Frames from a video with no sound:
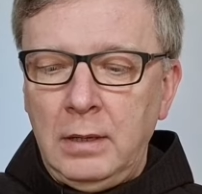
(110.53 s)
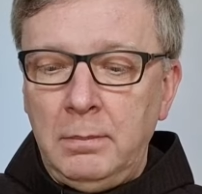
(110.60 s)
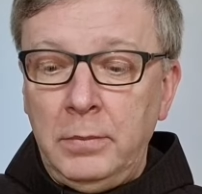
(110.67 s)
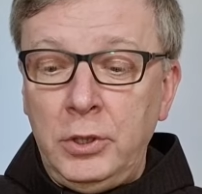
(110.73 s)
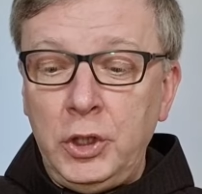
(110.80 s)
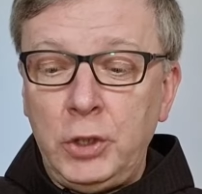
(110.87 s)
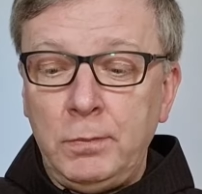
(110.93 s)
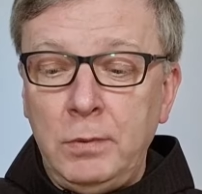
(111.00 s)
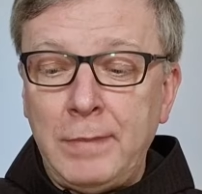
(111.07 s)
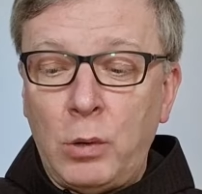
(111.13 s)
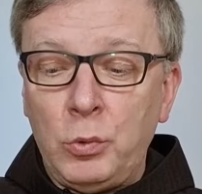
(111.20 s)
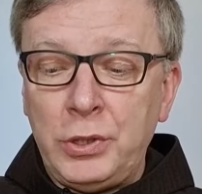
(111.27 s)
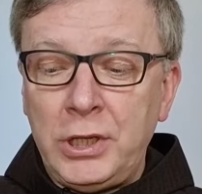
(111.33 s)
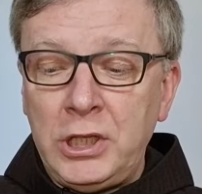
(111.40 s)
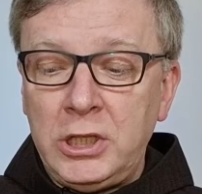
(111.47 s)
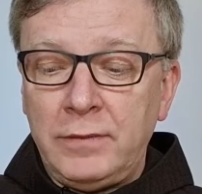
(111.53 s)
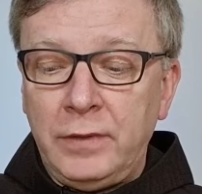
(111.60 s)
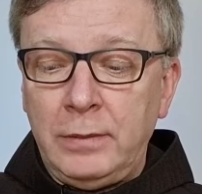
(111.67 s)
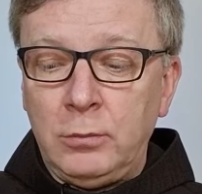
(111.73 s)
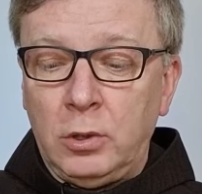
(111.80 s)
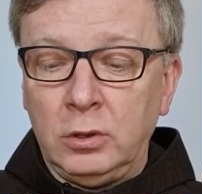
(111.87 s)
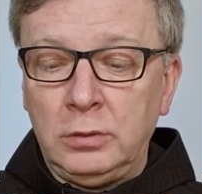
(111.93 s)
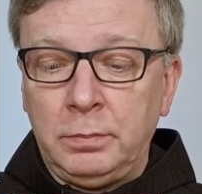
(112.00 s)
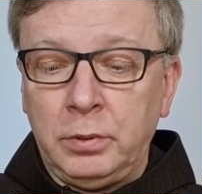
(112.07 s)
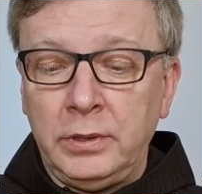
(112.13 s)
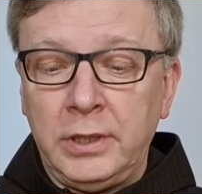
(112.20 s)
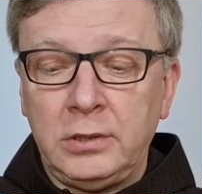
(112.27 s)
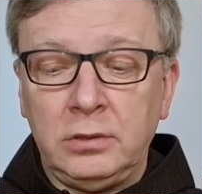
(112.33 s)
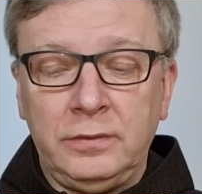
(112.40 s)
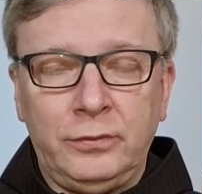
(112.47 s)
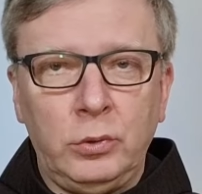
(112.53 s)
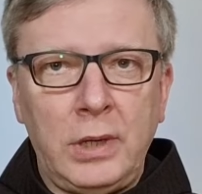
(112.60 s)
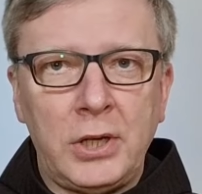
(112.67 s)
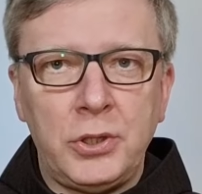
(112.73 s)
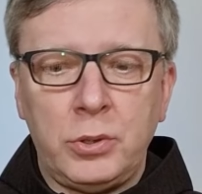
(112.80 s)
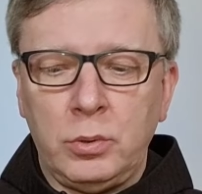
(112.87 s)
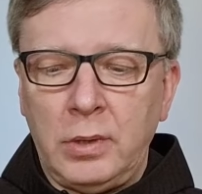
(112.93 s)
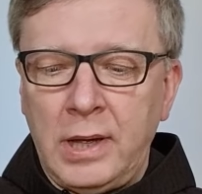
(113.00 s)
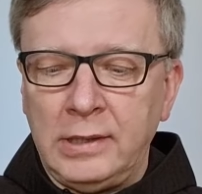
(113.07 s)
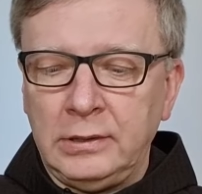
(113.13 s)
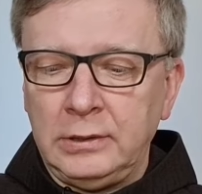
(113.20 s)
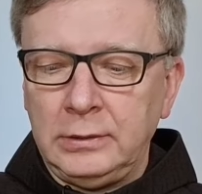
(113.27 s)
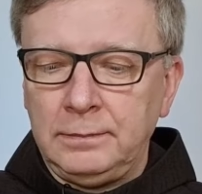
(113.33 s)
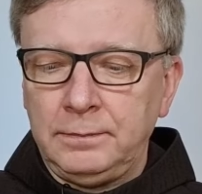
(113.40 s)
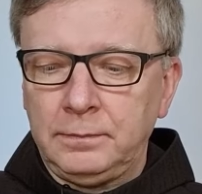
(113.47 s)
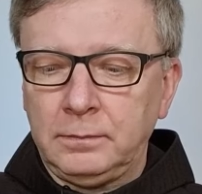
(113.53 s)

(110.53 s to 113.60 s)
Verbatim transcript: Byliśmy małżeństwem od ponad 12 lat.